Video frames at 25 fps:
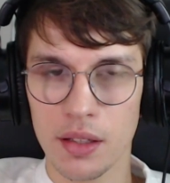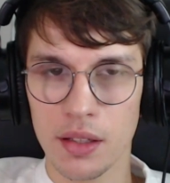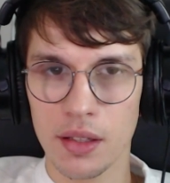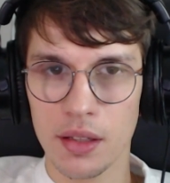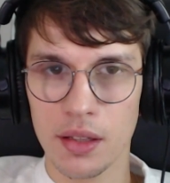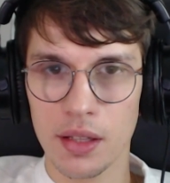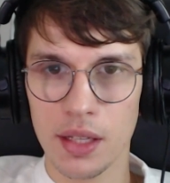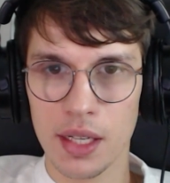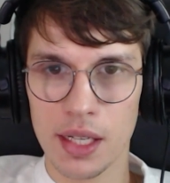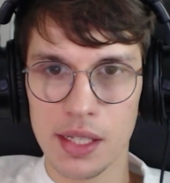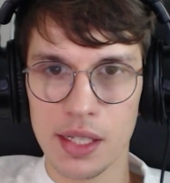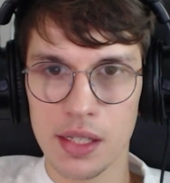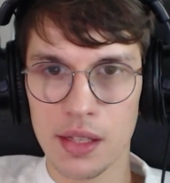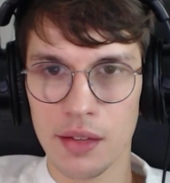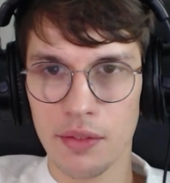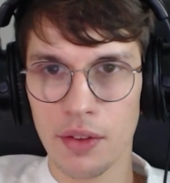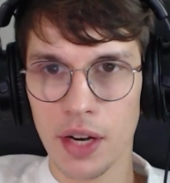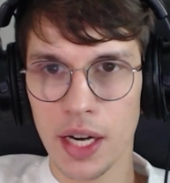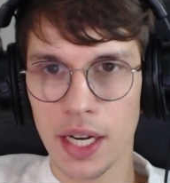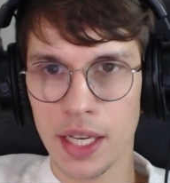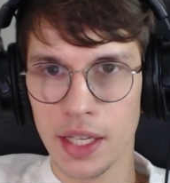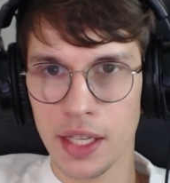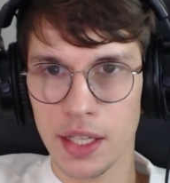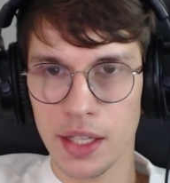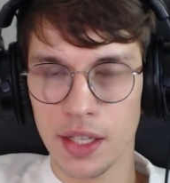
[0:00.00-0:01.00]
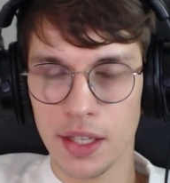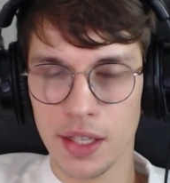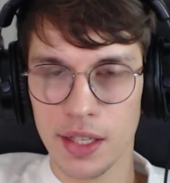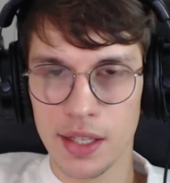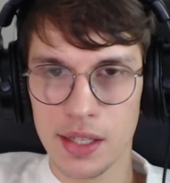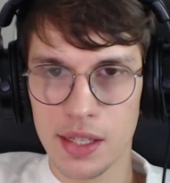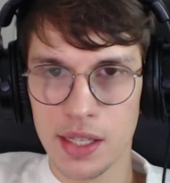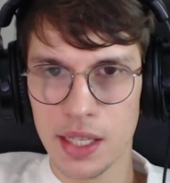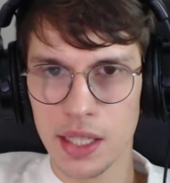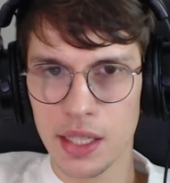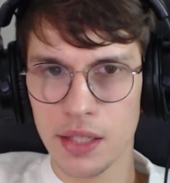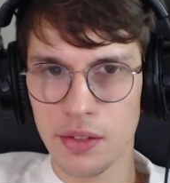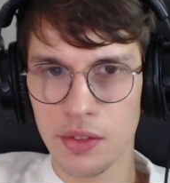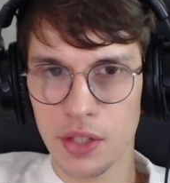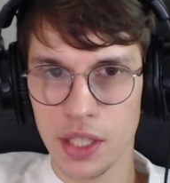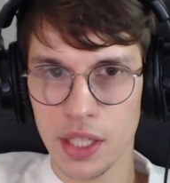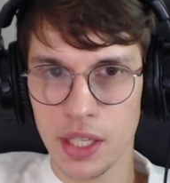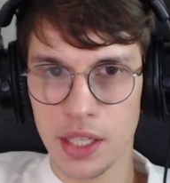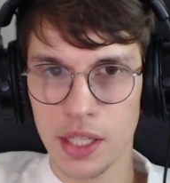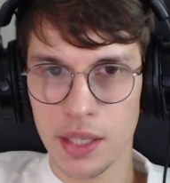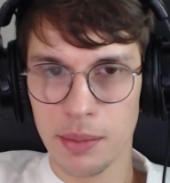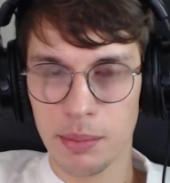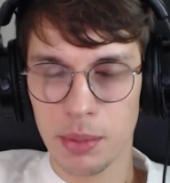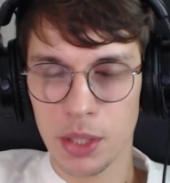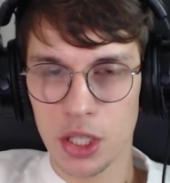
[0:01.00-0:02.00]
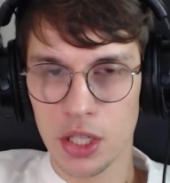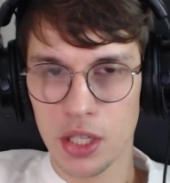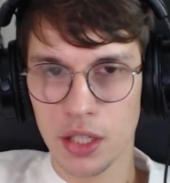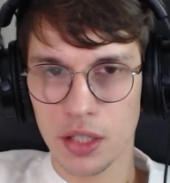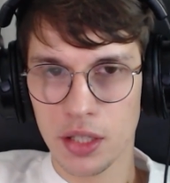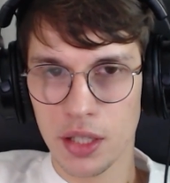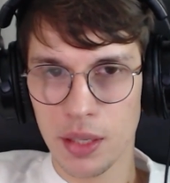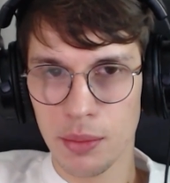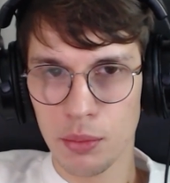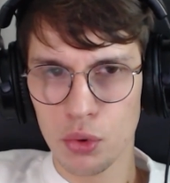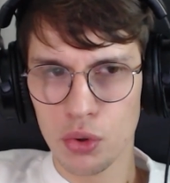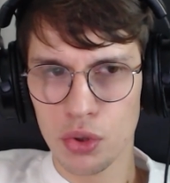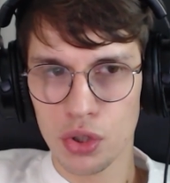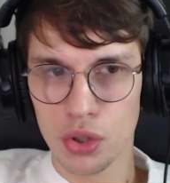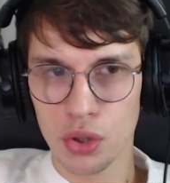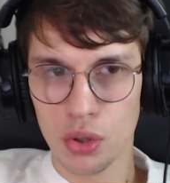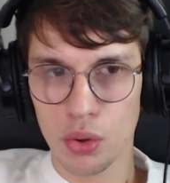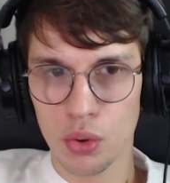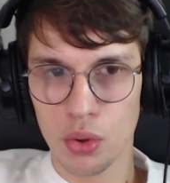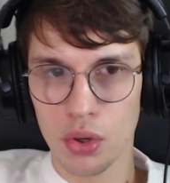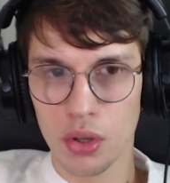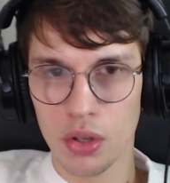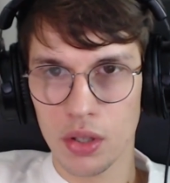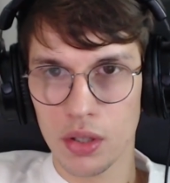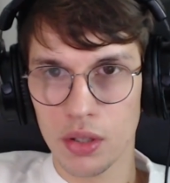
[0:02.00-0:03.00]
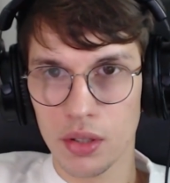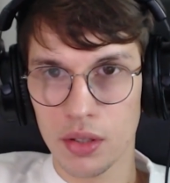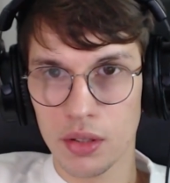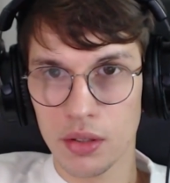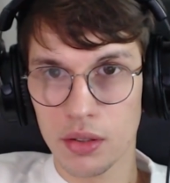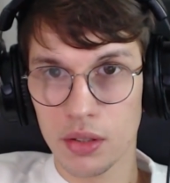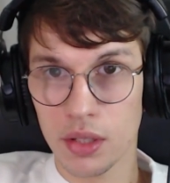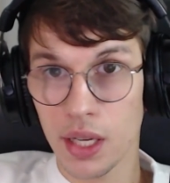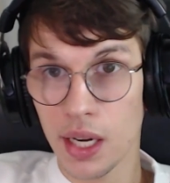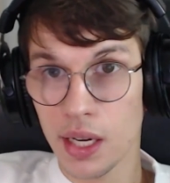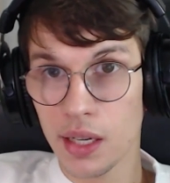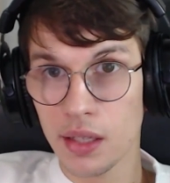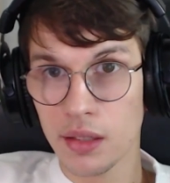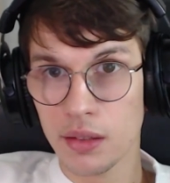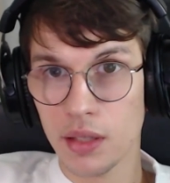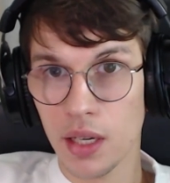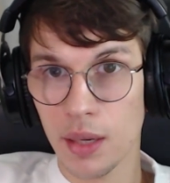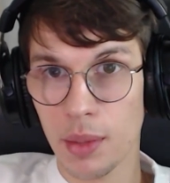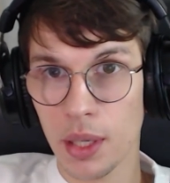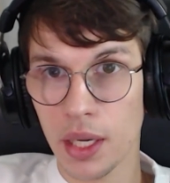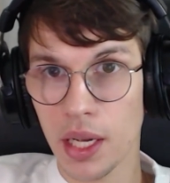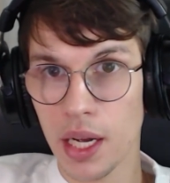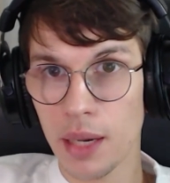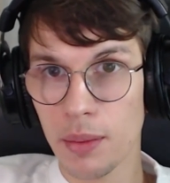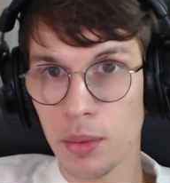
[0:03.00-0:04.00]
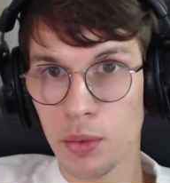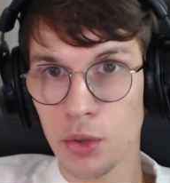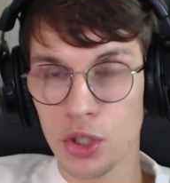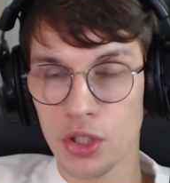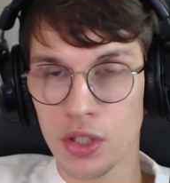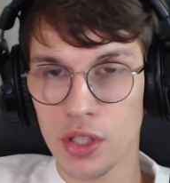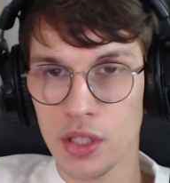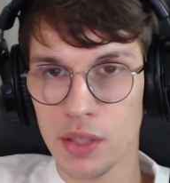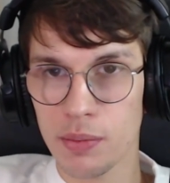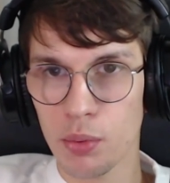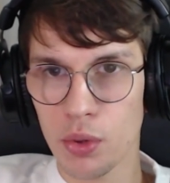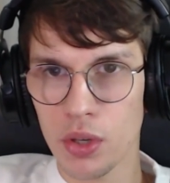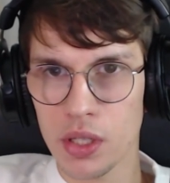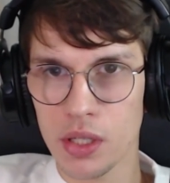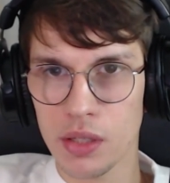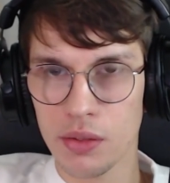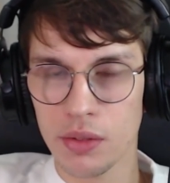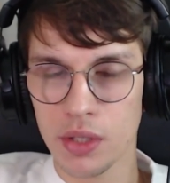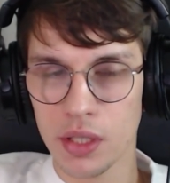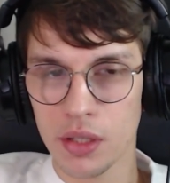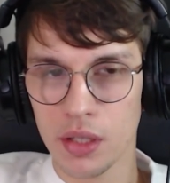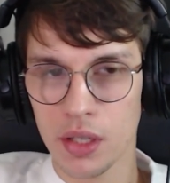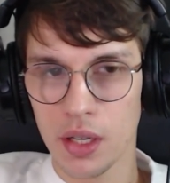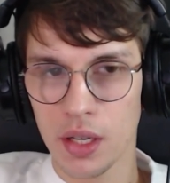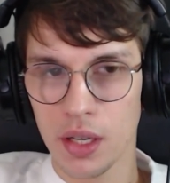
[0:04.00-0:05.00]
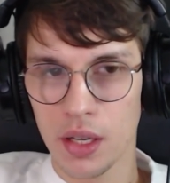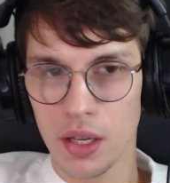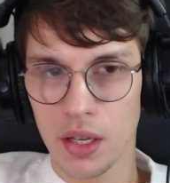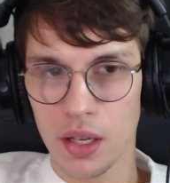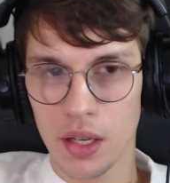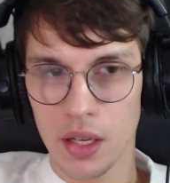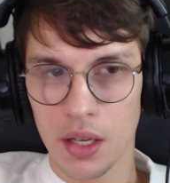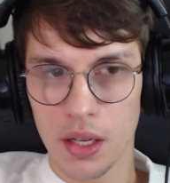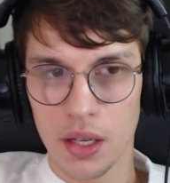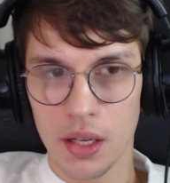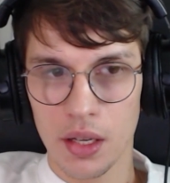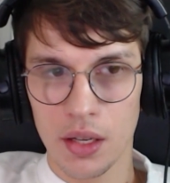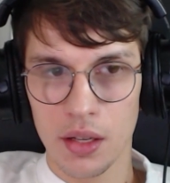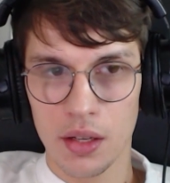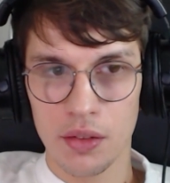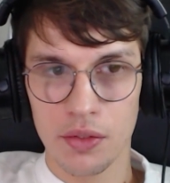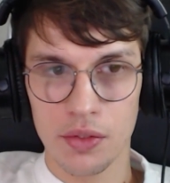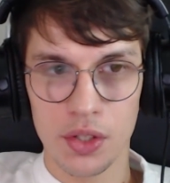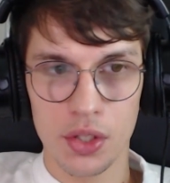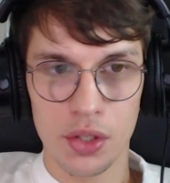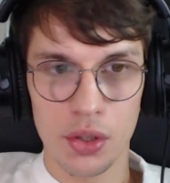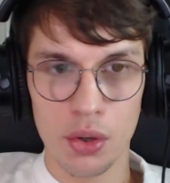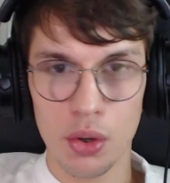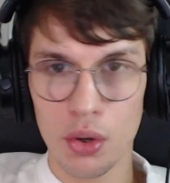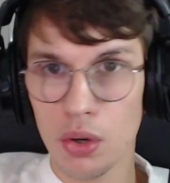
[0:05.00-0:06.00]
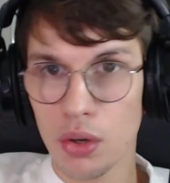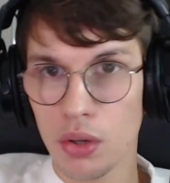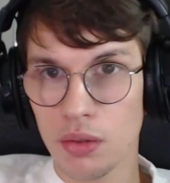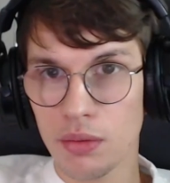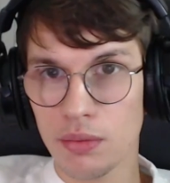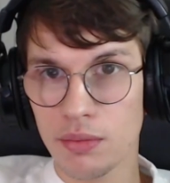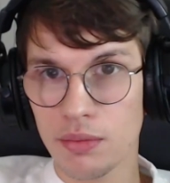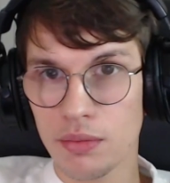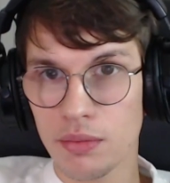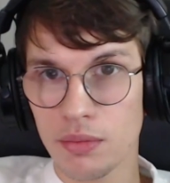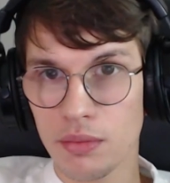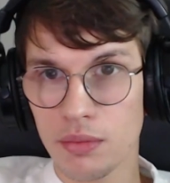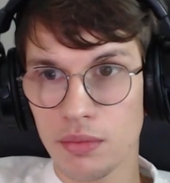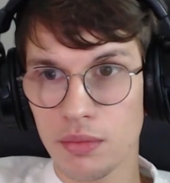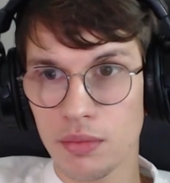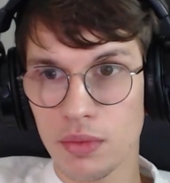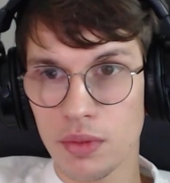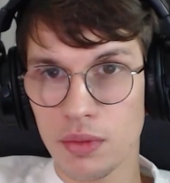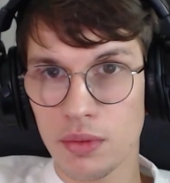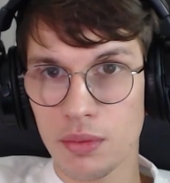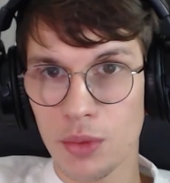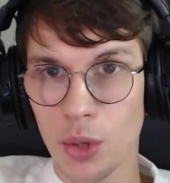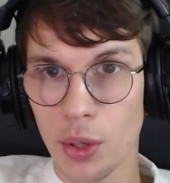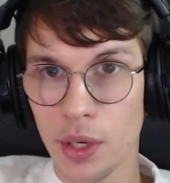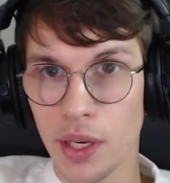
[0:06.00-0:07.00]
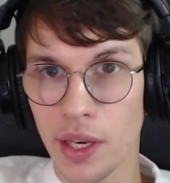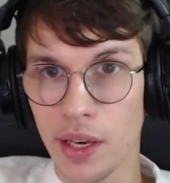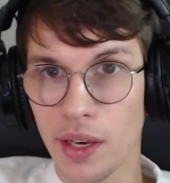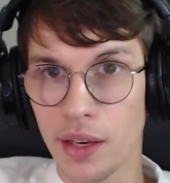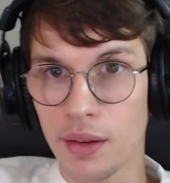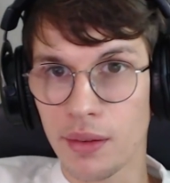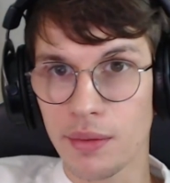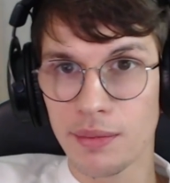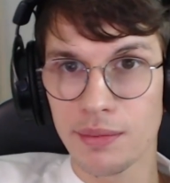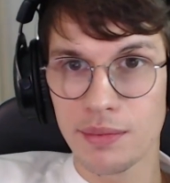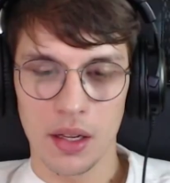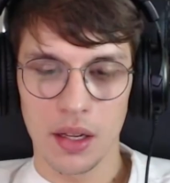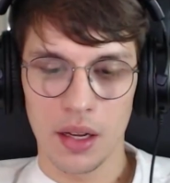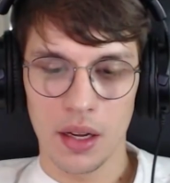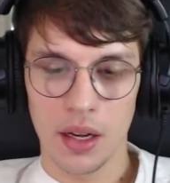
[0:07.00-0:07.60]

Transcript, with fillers: на основании этих исследований они пришли к тому, что да, амальгамы можно использовать, все окей.